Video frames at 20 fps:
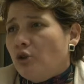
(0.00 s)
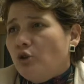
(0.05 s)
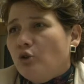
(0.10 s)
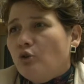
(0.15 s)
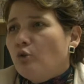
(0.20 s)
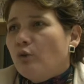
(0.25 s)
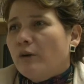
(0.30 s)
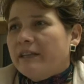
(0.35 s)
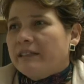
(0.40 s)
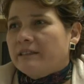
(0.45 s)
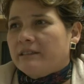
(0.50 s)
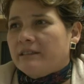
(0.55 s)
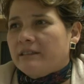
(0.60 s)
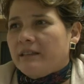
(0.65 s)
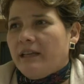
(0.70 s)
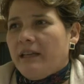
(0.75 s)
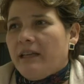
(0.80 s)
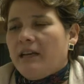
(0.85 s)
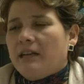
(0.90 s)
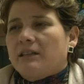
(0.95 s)
no es
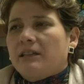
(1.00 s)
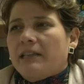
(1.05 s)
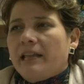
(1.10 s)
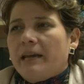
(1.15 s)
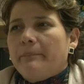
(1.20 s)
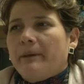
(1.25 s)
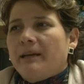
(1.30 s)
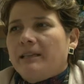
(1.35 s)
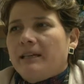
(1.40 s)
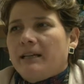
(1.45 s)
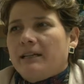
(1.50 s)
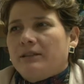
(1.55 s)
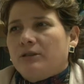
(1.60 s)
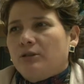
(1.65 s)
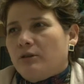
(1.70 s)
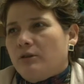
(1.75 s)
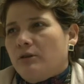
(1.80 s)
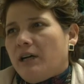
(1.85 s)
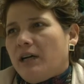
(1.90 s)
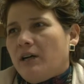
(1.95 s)
el tema de las
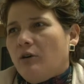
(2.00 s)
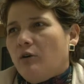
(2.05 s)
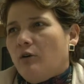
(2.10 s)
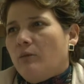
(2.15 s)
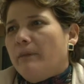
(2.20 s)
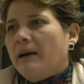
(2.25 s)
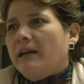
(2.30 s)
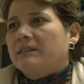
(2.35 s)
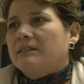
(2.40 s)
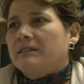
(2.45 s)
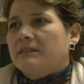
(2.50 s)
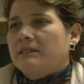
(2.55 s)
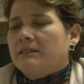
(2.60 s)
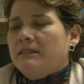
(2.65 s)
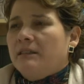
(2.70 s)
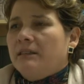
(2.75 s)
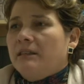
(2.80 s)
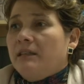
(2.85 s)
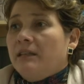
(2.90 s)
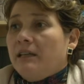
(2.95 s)
drogas lo más
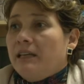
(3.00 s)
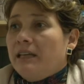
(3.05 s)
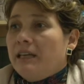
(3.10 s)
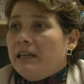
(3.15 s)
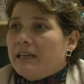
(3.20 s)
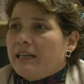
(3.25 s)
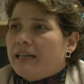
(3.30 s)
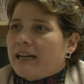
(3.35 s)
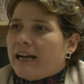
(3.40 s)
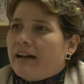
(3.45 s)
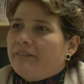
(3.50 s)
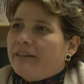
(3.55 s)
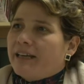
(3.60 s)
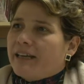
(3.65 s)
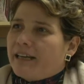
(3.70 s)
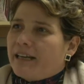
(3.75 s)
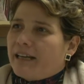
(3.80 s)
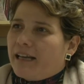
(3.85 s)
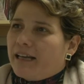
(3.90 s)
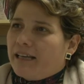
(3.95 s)
eh, grave
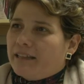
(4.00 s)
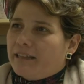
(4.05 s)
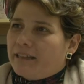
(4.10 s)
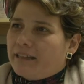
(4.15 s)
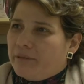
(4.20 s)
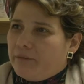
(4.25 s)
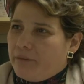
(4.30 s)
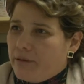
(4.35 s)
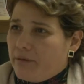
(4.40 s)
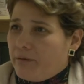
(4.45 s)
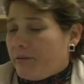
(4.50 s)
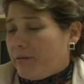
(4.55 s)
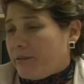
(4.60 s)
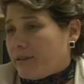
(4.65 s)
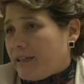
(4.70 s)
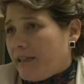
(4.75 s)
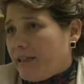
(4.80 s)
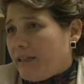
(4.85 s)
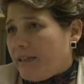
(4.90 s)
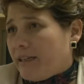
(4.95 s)
que la gente vive. O
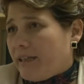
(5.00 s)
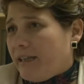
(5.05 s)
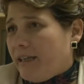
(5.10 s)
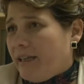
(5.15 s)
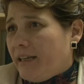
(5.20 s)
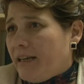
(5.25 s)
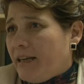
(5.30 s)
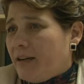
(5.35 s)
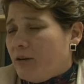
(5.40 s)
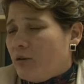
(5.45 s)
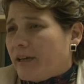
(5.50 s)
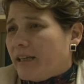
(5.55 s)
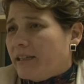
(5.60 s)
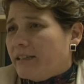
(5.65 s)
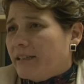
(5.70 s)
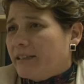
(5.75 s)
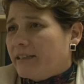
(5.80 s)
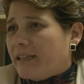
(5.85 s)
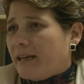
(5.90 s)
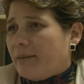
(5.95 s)
sea, aquí lo que
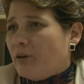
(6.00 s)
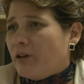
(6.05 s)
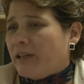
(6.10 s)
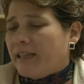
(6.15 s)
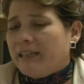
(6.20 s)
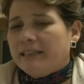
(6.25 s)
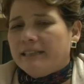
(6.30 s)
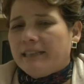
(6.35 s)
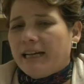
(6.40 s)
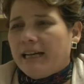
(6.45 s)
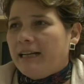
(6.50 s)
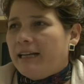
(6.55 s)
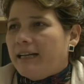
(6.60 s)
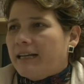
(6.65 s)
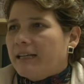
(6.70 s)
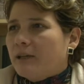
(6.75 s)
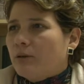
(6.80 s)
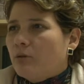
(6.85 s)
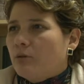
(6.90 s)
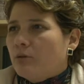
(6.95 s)
necesitamos es quitarle
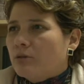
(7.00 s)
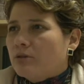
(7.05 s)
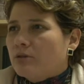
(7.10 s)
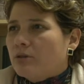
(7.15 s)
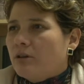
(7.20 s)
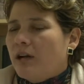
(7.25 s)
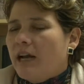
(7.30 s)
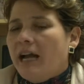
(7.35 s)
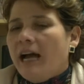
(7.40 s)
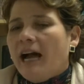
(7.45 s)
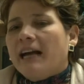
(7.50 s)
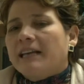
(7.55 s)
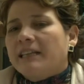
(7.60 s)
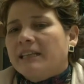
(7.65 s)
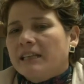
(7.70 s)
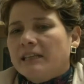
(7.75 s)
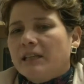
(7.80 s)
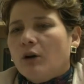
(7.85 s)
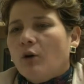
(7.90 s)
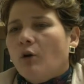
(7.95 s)
recursos a
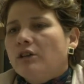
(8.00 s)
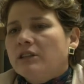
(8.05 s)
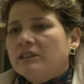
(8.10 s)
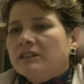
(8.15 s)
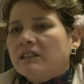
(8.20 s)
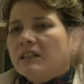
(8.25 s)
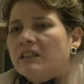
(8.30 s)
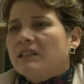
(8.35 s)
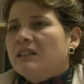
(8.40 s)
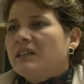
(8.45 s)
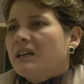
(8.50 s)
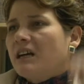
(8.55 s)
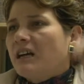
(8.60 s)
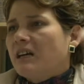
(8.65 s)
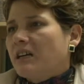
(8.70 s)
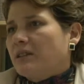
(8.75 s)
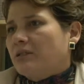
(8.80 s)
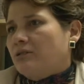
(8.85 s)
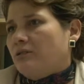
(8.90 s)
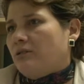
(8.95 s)
quienes hoy se
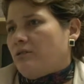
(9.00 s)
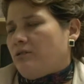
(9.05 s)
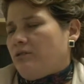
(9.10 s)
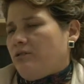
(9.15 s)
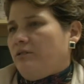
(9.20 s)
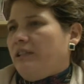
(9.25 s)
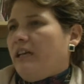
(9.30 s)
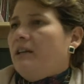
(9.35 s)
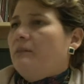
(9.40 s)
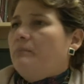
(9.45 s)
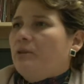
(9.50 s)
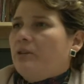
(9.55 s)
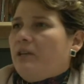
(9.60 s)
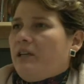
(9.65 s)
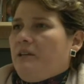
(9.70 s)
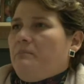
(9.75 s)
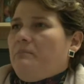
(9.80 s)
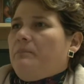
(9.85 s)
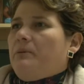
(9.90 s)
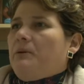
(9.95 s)
dedican a extorsionar, por
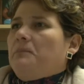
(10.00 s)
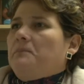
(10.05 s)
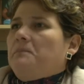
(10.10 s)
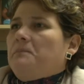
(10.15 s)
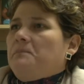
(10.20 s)
ejemplo.